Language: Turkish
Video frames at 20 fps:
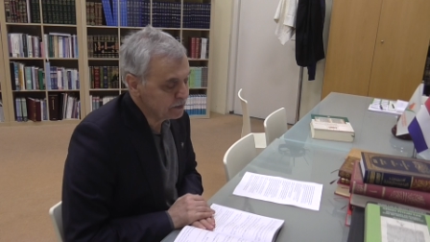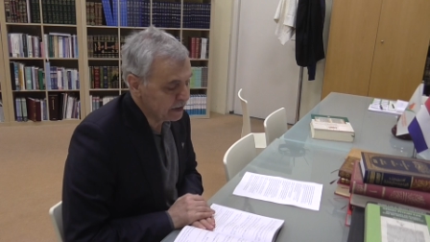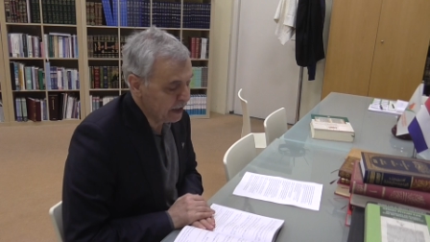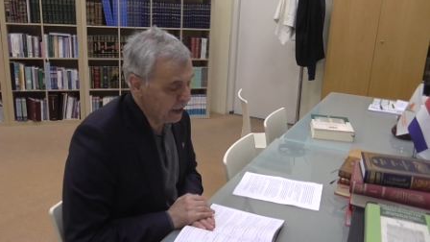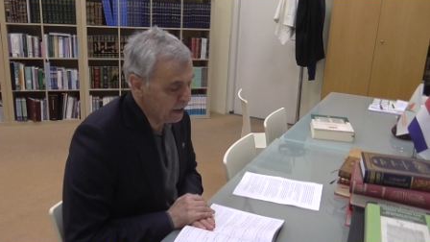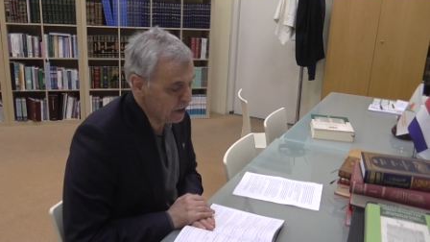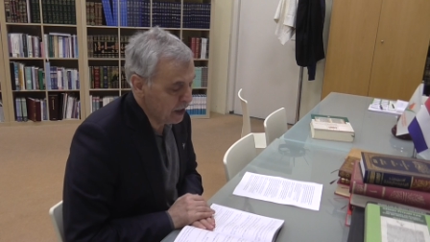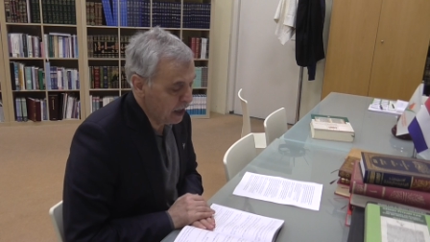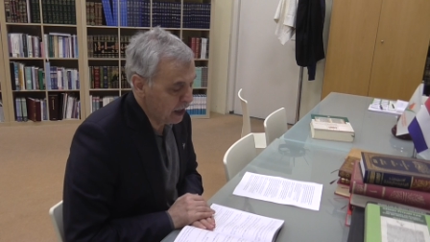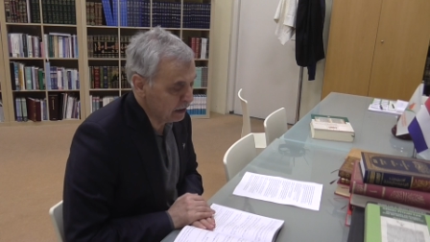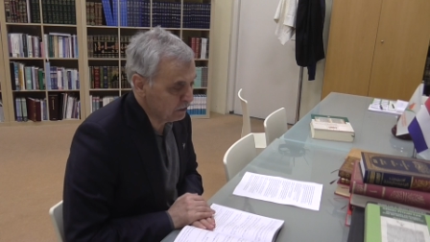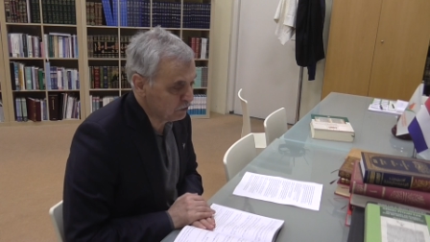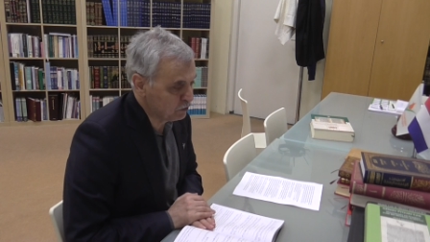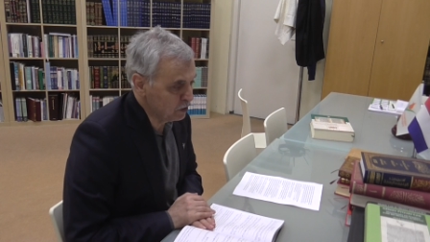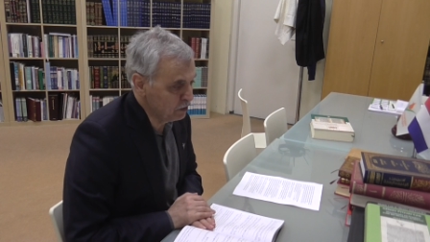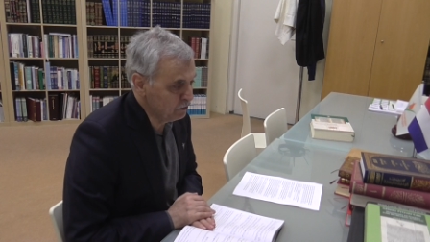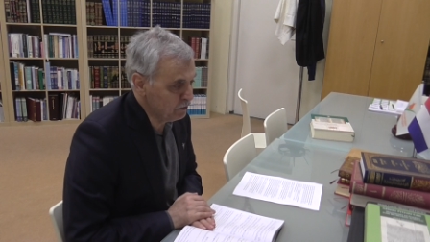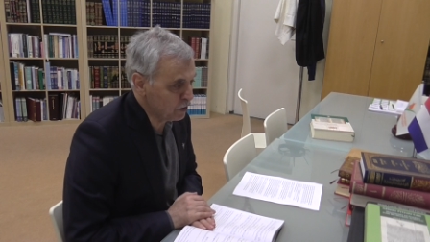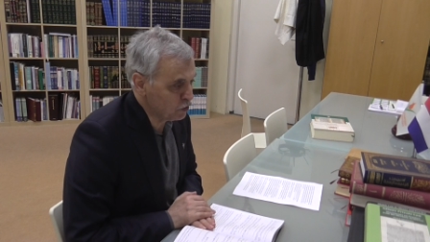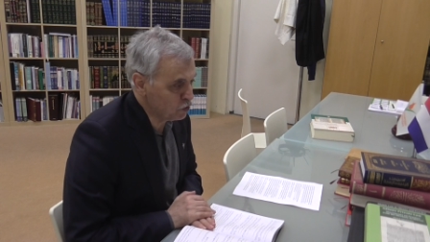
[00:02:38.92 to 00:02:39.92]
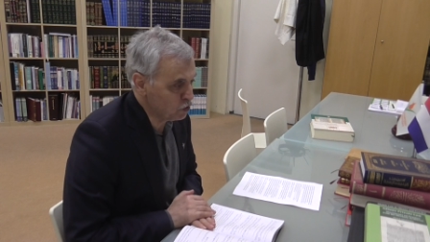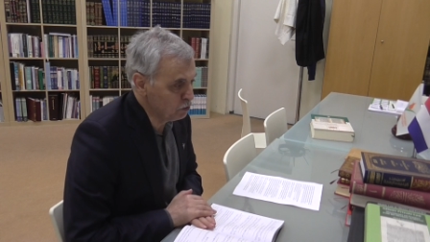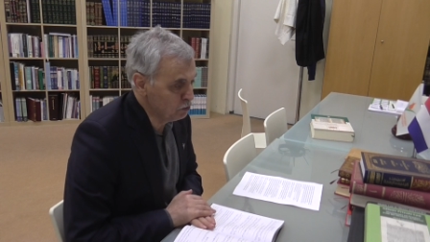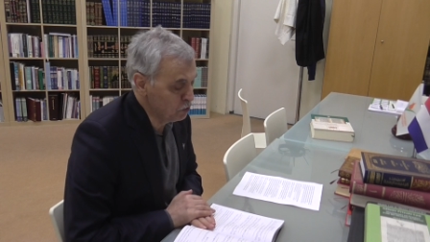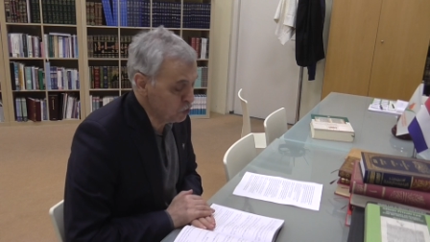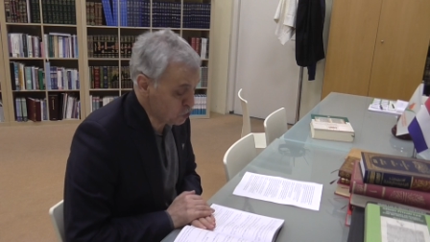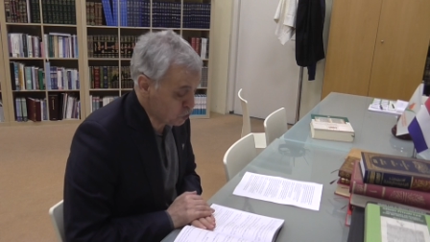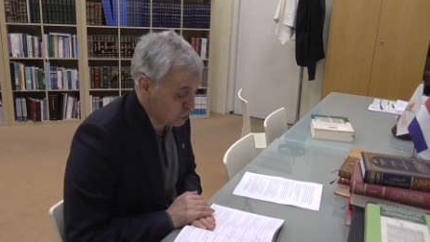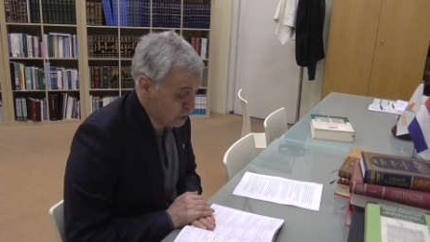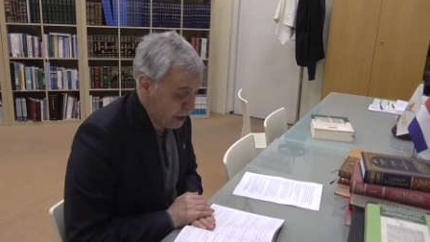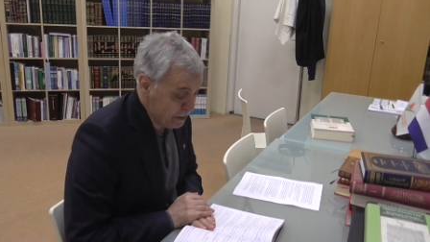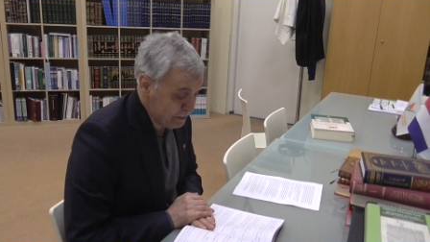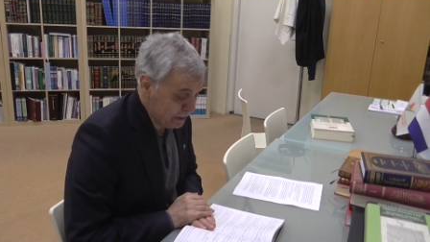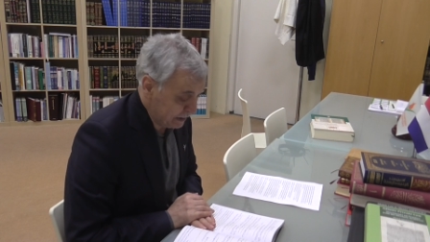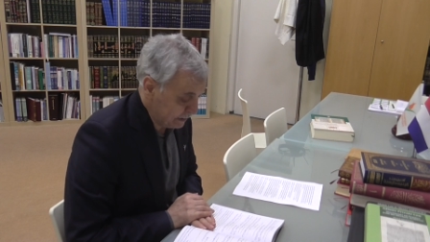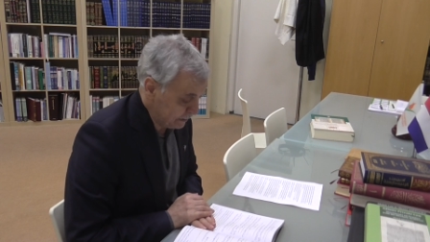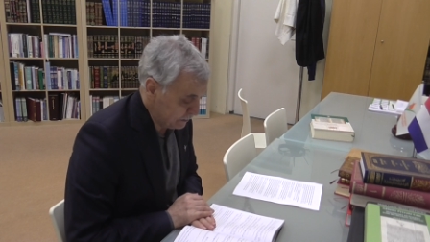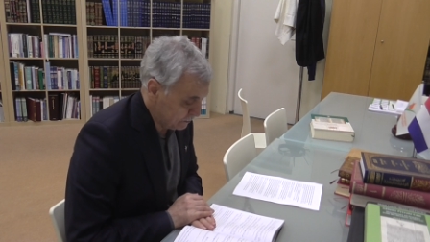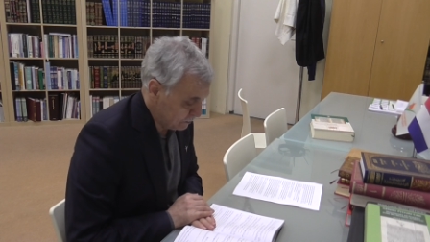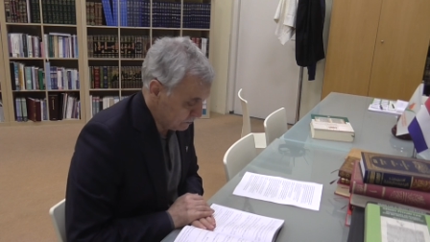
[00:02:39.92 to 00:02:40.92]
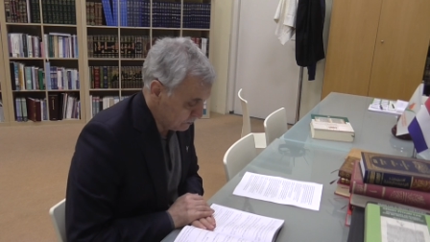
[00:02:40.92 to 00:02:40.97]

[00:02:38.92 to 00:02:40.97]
Yani altın ve gümüşle mi?